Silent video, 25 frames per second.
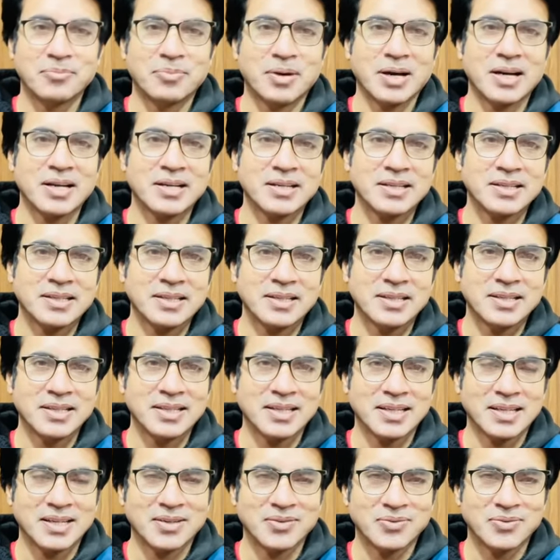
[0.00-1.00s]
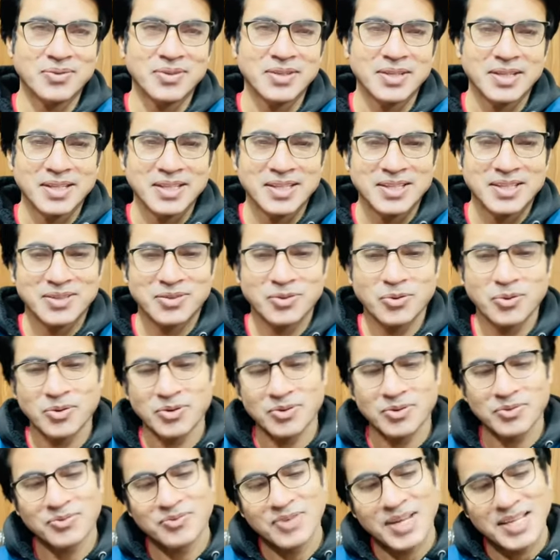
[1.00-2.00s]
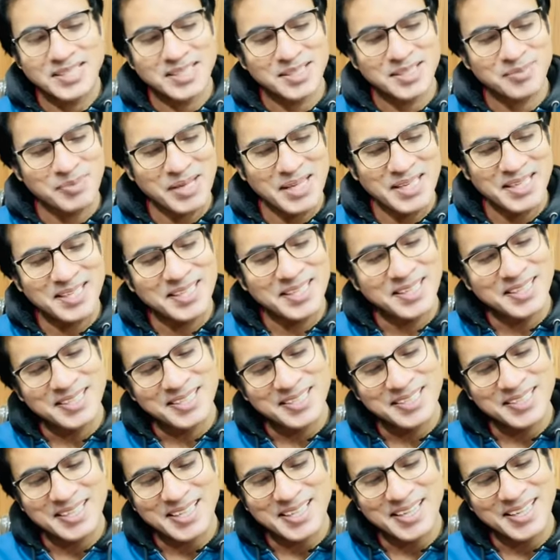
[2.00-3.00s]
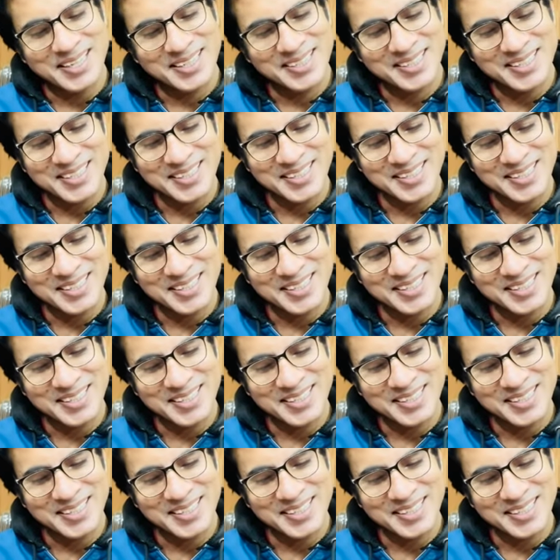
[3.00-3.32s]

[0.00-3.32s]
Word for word: बाहर निकलने लगा तो वैसे ही मैंने ना निकाल